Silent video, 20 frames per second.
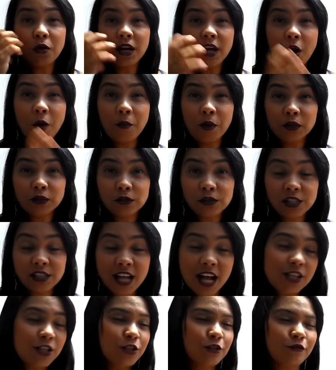porque é a
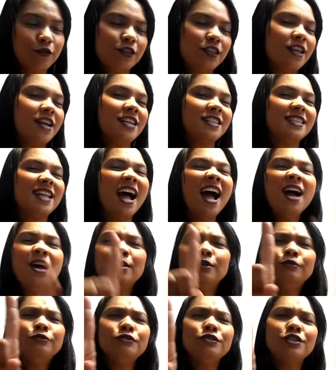oportunidade de você
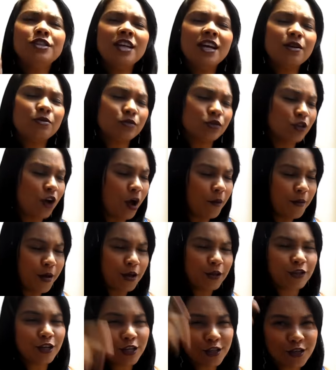gastar um dinheiro só,
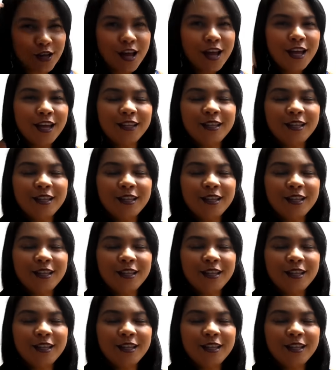minha gente,